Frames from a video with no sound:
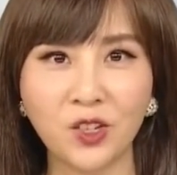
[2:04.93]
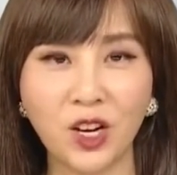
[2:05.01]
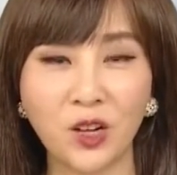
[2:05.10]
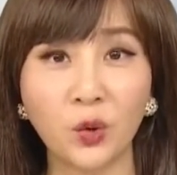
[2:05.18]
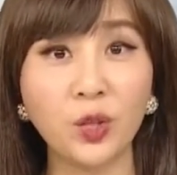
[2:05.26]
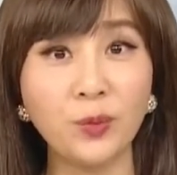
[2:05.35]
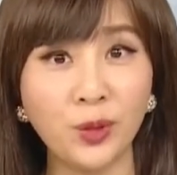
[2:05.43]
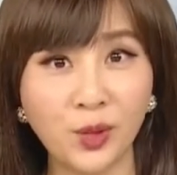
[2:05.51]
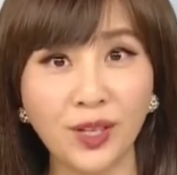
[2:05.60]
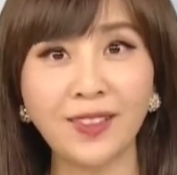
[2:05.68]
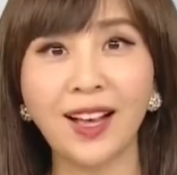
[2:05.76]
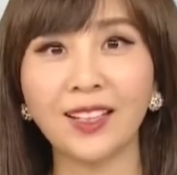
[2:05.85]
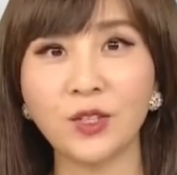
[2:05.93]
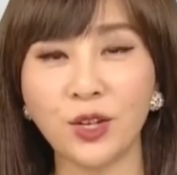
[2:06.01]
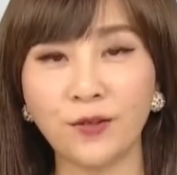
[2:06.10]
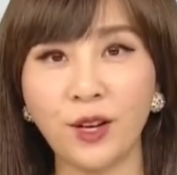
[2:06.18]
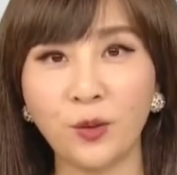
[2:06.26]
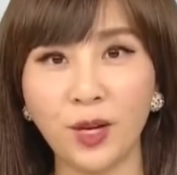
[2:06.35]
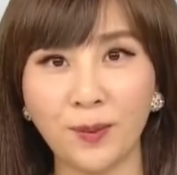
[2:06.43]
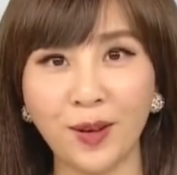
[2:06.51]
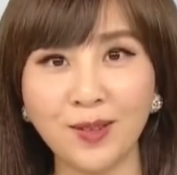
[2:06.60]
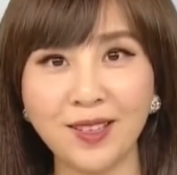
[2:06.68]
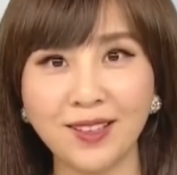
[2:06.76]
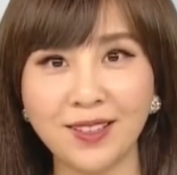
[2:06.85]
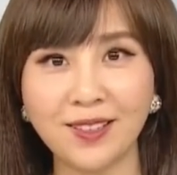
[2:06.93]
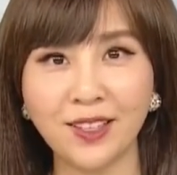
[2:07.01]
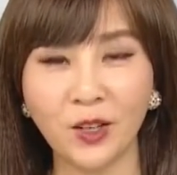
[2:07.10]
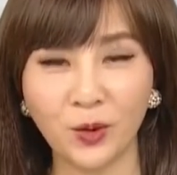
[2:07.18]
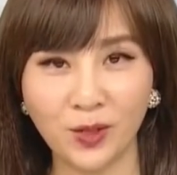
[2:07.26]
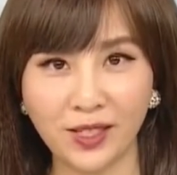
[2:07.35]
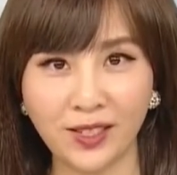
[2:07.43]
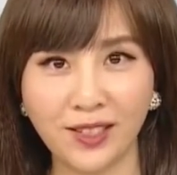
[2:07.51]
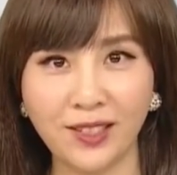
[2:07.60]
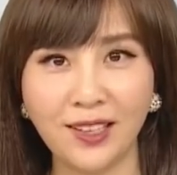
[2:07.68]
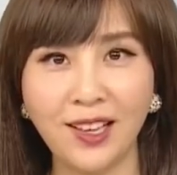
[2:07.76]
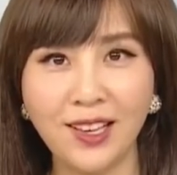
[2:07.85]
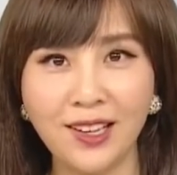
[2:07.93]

上规模最大的全方位保险经纪公司，